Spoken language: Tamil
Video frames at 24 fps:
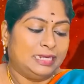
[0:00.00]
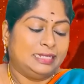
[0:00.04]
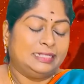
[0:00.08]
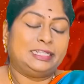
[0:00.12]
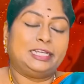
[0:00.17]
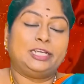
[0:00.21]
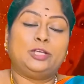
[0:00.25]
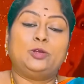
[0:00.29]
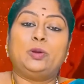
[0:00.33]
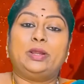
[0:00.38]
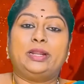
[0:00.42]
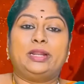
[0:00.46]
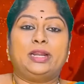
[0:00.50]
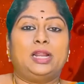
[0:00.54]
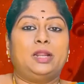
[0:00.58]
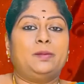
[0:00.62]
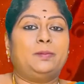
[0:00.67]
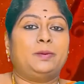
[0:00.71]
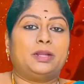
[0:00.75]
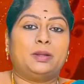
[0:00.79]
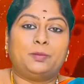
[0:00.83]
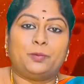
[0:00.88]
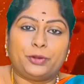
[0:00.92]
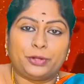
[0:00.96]
இதையும்
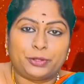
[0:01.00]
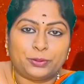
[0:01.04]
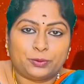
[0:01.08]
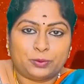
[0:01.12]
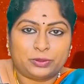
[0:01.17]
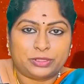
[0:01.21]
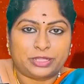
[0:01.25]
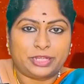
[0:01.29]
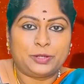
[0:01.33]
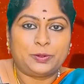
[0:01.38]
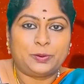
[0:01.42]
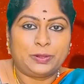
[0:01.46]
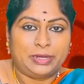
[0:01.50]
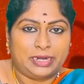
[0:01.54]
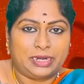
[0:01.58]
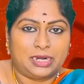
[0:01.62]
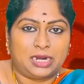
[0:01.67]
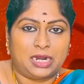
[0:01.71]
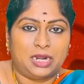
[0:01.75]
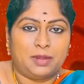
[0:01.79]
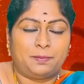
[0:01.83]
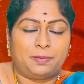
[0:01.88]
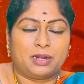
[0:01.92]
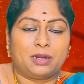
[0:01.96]
என்னால் பண்ண முடியும் இதையும்
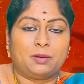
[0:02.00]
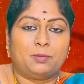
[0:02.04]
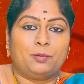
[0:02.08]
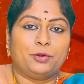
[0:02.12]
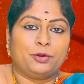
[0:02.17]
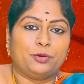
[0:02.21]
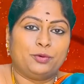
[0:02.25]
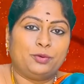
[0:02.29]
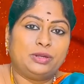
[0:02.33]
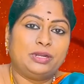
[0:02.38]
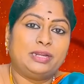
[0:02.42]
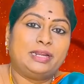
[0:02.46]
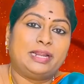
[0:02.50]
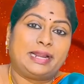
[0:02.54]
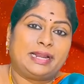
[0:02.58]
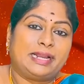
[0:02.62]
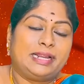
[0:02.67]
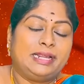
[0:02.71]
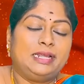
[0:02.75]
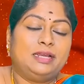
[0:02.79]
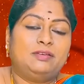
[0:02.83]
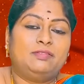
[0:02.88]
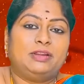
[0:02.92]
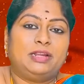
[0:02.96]
என்னால் பண்ண முடியும்ன்ட்டு
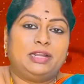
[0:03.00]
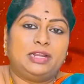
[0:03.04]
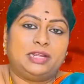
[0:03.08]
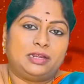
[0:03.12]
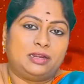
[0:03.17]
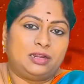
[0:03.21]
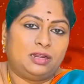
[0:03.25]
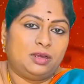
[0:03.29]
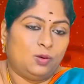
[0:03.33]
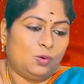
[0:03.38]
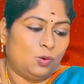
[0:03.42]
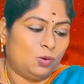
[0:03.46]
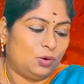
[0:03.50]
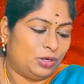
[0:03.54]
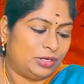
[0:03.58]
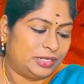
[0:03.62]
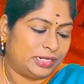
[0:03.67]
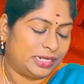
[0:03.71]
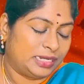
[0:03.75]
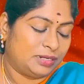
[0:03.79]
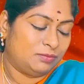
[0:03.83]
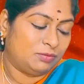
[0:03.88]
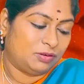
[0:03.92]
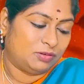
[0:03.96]
நிறைய வேலைகளை ஒரு
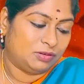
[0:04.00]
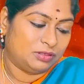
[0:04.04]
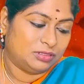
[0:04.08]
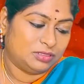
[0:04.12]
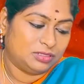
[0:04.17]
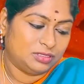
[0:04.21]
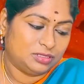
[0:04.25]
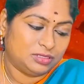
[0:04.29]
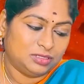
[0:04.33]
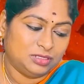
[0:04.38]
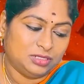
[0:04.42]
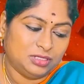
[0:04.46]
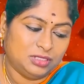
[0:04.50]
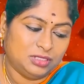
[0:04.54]
டைமை வந்து